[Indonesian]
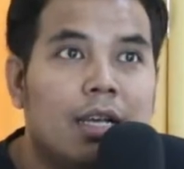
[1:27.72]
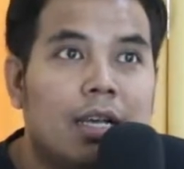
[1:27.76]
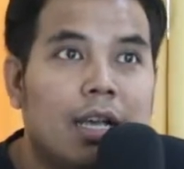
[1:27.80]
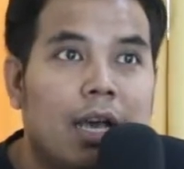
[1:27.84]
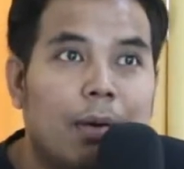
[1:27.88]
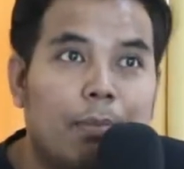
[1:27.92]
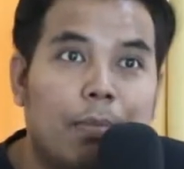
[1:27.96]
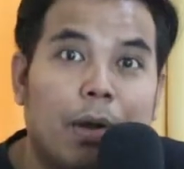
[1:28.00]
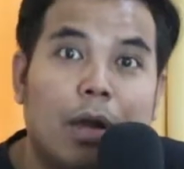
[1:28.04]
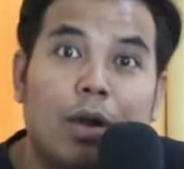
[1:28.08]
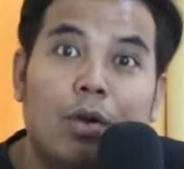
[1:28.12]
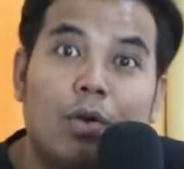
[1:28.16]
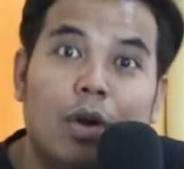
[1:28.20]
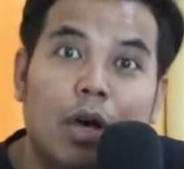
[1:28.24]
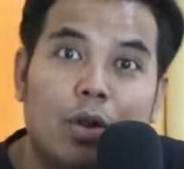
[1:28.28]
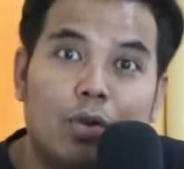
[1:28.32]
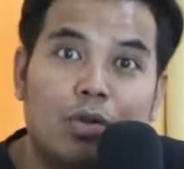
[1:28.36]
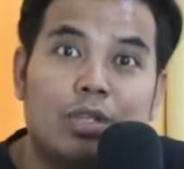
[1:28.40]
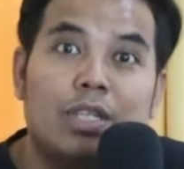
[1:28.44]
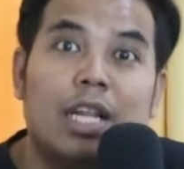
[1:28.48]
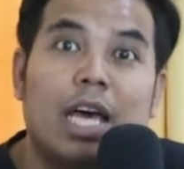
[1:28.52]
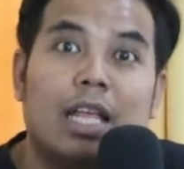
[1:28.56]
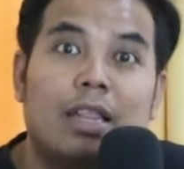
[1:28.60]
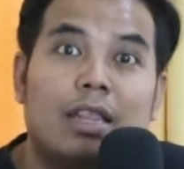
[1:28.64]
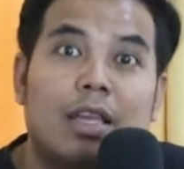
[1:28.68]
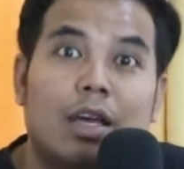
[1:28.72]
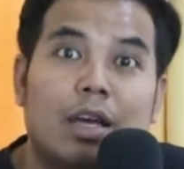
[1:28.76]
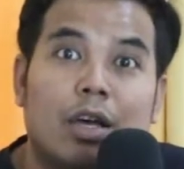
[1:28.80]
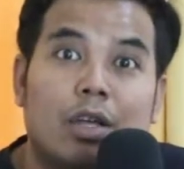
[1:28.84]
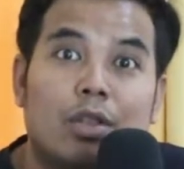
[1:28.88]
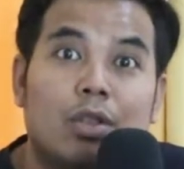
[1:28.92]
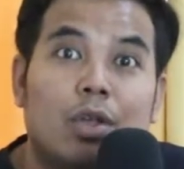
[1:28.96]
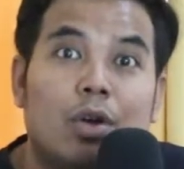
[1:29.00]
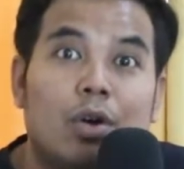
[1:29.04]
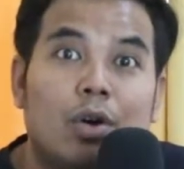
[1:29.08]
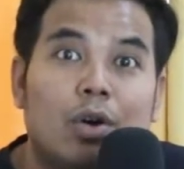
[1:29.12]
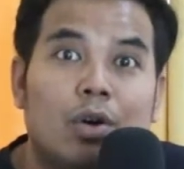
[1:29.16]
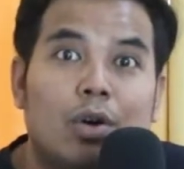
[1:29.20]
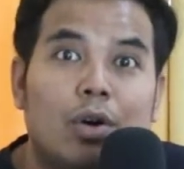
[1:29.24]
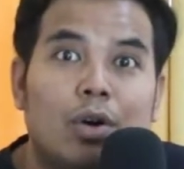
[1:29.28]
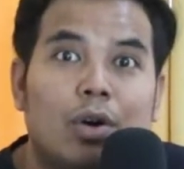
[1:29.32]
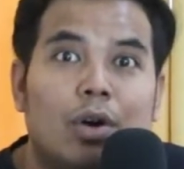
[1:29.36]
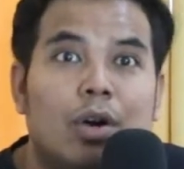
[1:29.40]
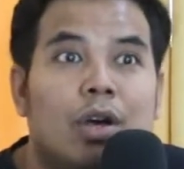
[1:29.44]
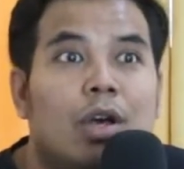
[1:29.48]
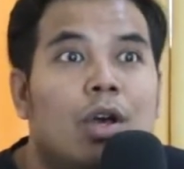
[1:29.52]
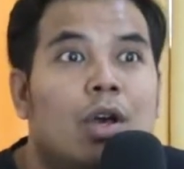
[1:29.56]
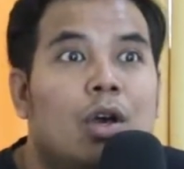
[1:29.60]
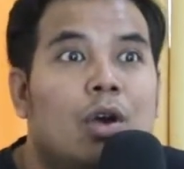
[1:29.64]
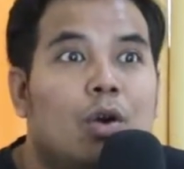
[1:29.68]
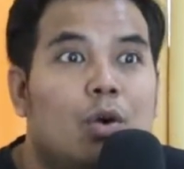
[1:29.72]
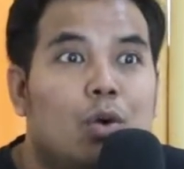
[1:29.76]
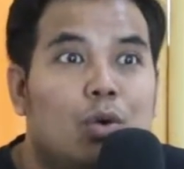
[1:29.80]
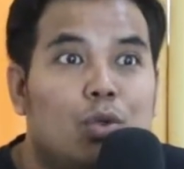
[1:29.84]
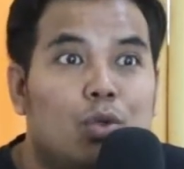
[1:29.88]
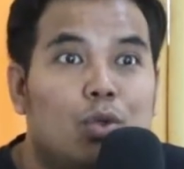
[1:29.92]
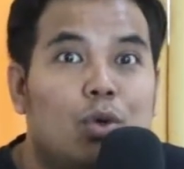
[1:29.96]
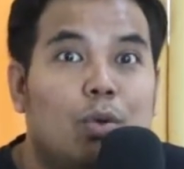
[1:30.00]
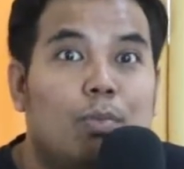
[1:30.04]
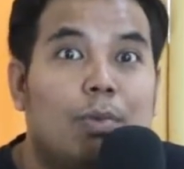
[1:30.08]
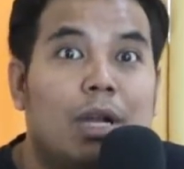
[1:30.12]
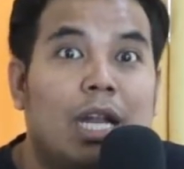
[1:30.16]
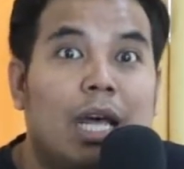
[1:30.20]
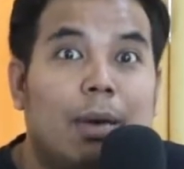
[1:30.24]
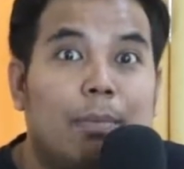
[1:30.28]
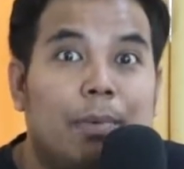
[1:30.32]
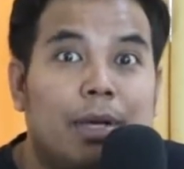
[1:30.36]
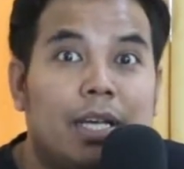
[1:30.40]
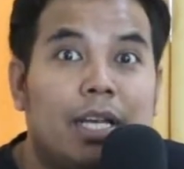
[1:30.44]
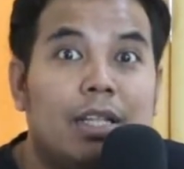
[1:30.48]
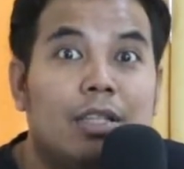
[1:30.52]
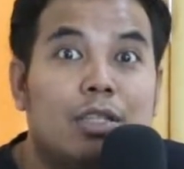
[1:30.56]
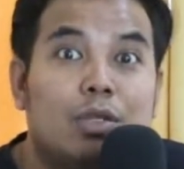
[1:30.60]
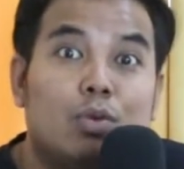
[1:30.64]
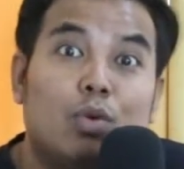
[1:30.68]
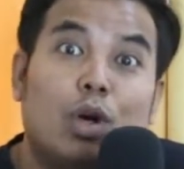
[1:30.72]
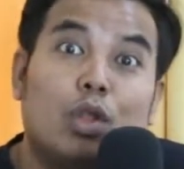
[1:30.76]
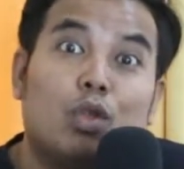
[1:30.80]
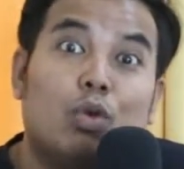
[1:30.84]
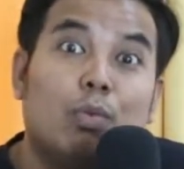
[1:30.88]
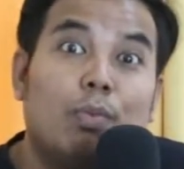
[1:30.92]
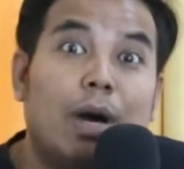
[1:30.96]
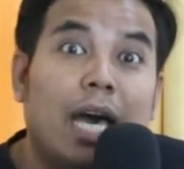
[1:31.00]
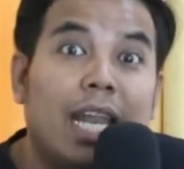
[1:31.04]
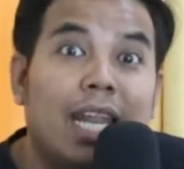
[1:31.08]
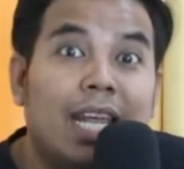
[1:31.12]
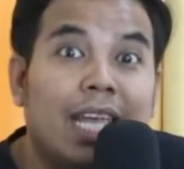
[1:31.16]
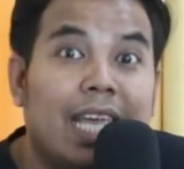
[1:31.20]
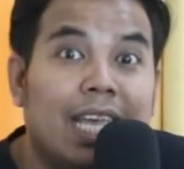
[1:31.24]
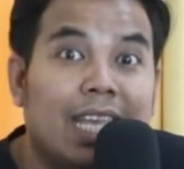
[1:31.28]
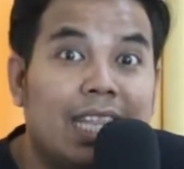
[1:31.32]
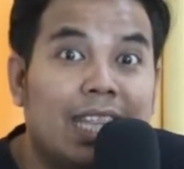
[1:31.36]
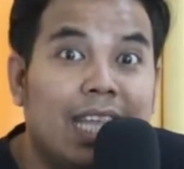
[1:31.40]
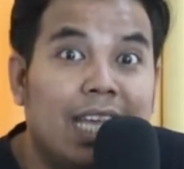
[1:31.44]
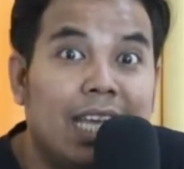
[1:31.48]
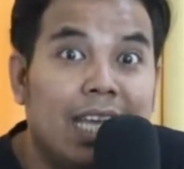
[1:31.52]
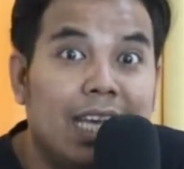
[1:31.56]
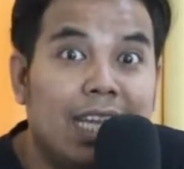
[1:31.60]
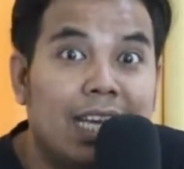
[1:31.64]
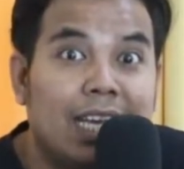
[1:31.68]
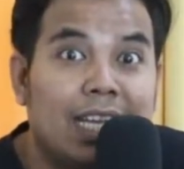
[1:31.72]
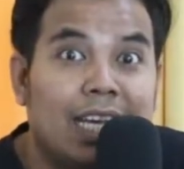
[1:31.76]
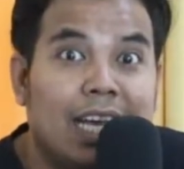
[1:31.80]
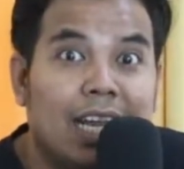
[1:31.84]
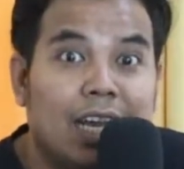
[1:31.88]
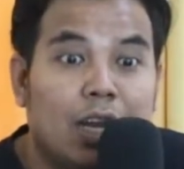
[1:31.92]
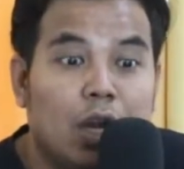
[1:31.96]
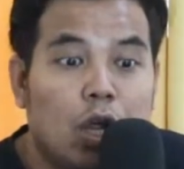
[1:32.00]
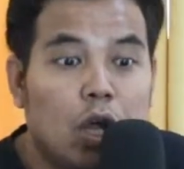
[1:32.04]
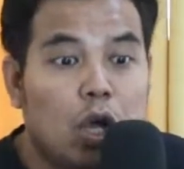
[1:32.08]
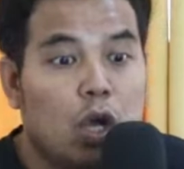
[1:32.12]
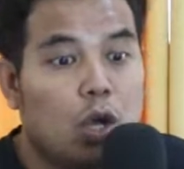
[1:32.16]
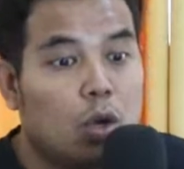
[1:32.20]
nggak perlu harus datang ke toko untuk mendapatkan sesuatu barang yang kita inginkan.